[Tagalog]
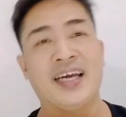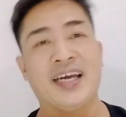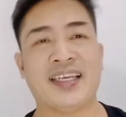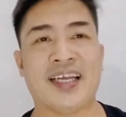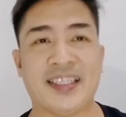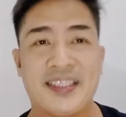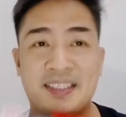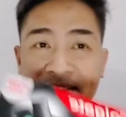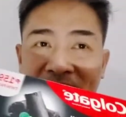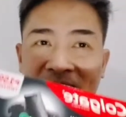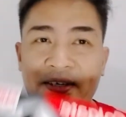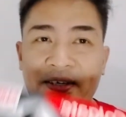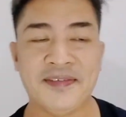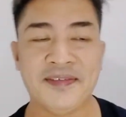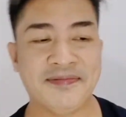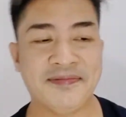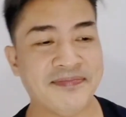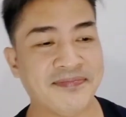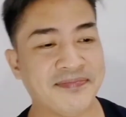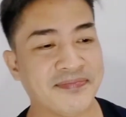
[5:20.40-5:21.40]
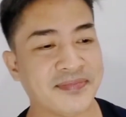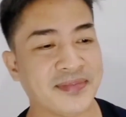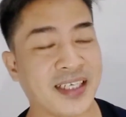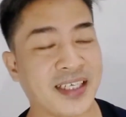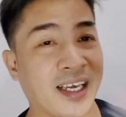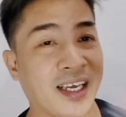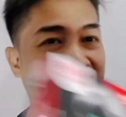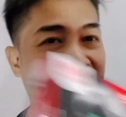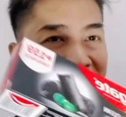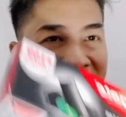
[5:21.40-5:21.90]
natin to
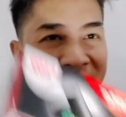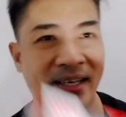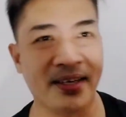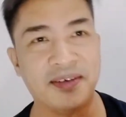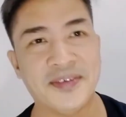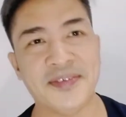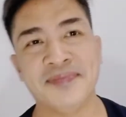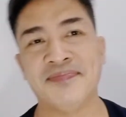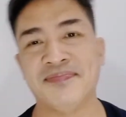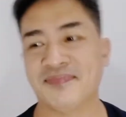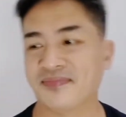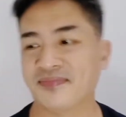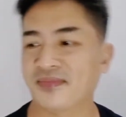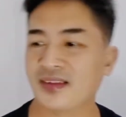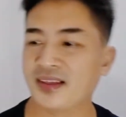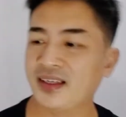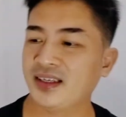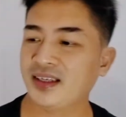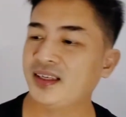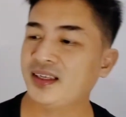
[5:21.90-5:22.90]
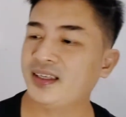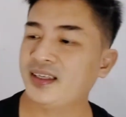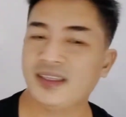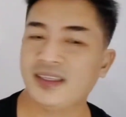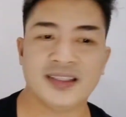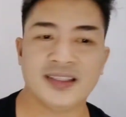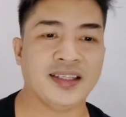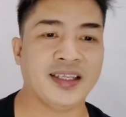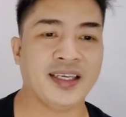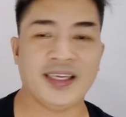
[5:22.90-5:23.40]
sa araw-araw.
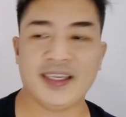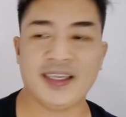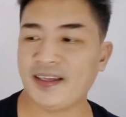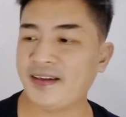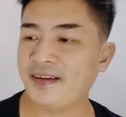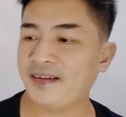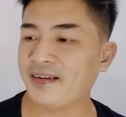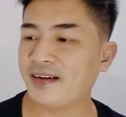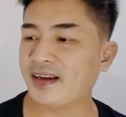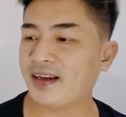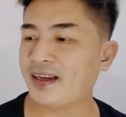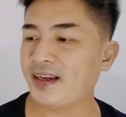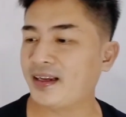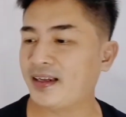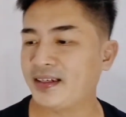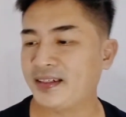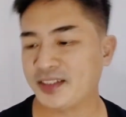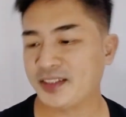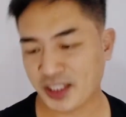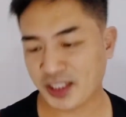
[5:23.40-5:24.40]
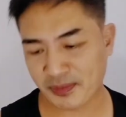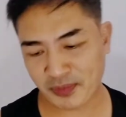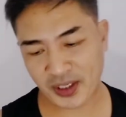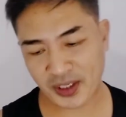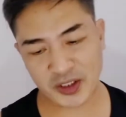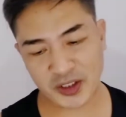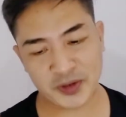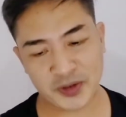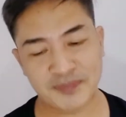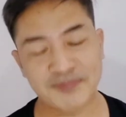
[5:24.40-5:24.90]
Then, uh, syempre,
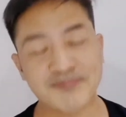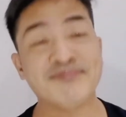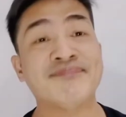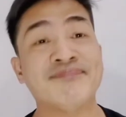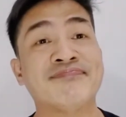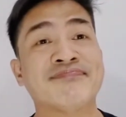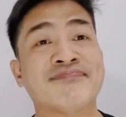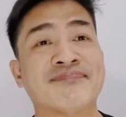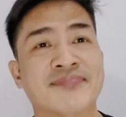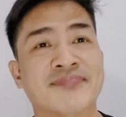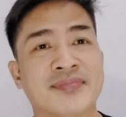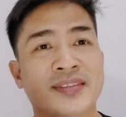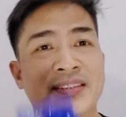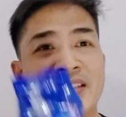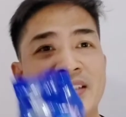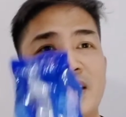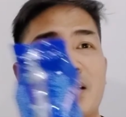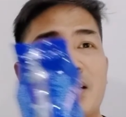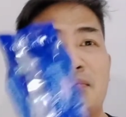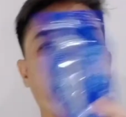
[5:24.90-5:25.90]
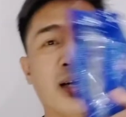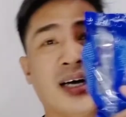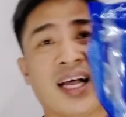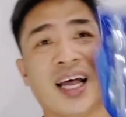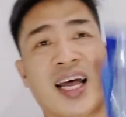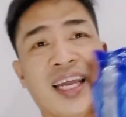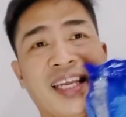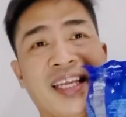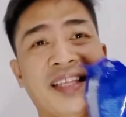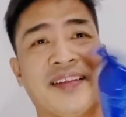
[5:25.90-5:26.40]
yung
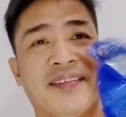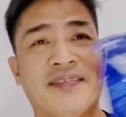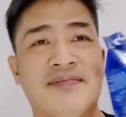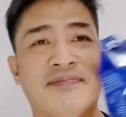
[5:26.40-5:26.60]
pangahit,